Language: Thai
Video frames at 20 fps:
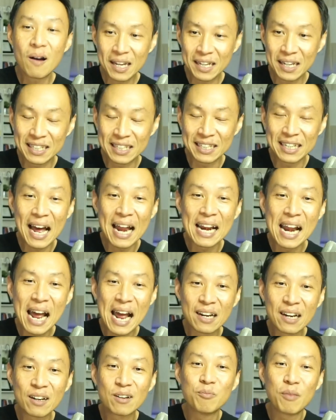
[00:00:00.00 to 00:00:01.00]
คิดถึงอัน
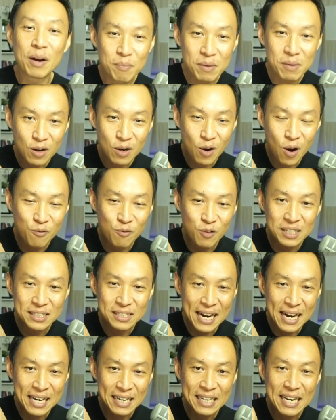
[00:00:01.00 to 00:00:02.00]
นั้นมันมี
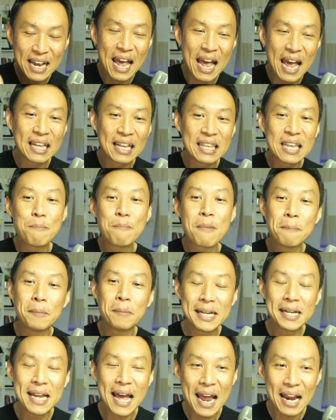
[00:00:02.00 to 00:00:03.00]
Conversion นี่นะทำแบบ
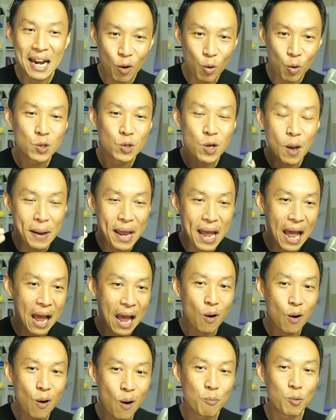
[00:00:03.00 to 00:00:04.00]
นี้ได้แล้วคุณก็ไปหา
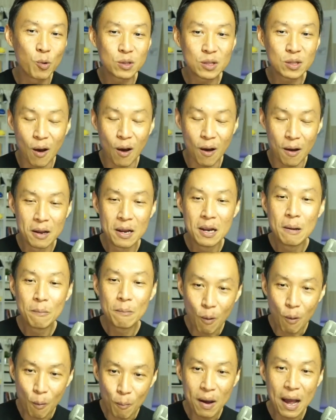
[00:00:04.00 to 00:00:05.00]
ข้อมูลต่อ
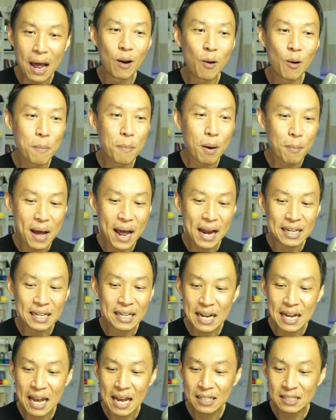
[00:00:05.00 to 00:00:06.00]
ผมอารมณ์ประมาณ
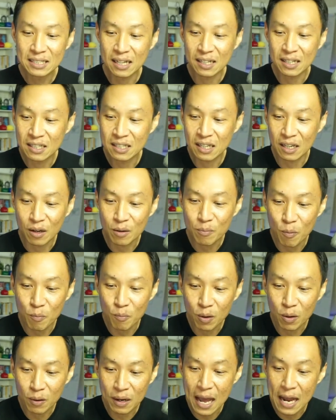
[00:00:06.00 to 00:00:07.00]
นี้นะสิ่งที่ผม
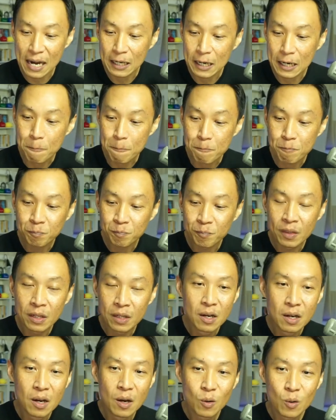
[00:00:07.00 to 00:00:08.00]
ต้องการนะครับ
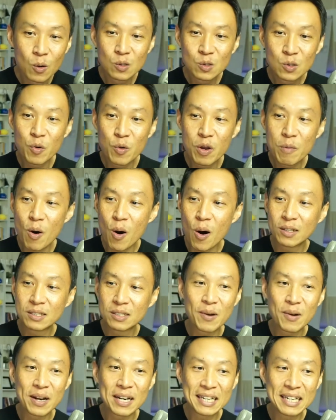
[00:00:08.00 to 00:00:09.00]
คุณสุวิมล
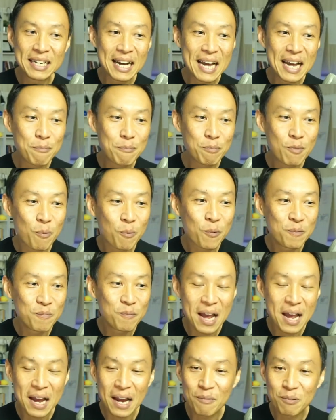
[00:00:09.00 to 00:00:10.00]
สวัสดีนะครับขอบคุณ
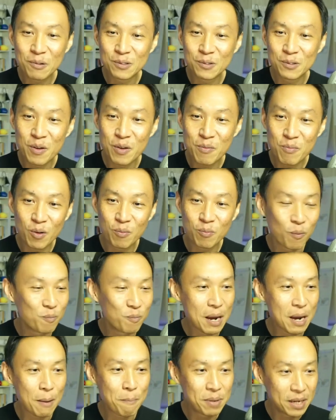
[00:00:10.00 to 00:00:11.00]
มากครับคุณสุวิมลผ
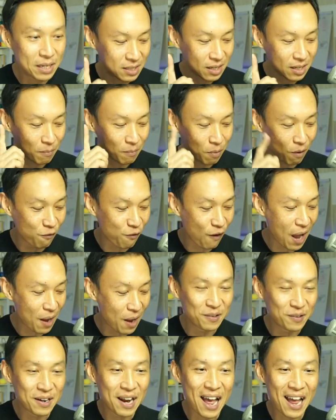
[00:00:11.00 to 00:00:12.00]
มจำ Picture
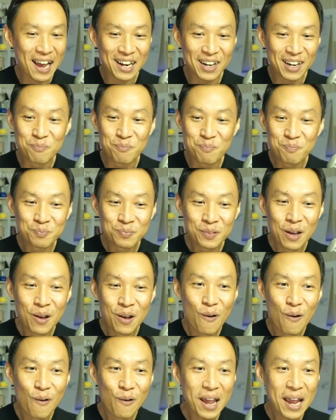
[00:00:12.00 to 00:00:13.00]
Profile คุณได้ครับ
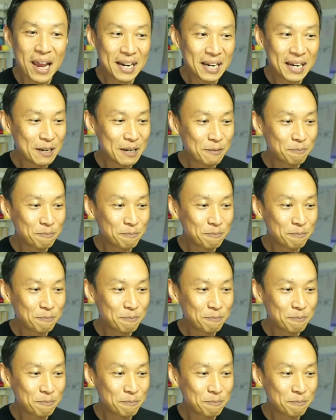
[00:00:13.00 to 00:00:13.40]
โอเคนะค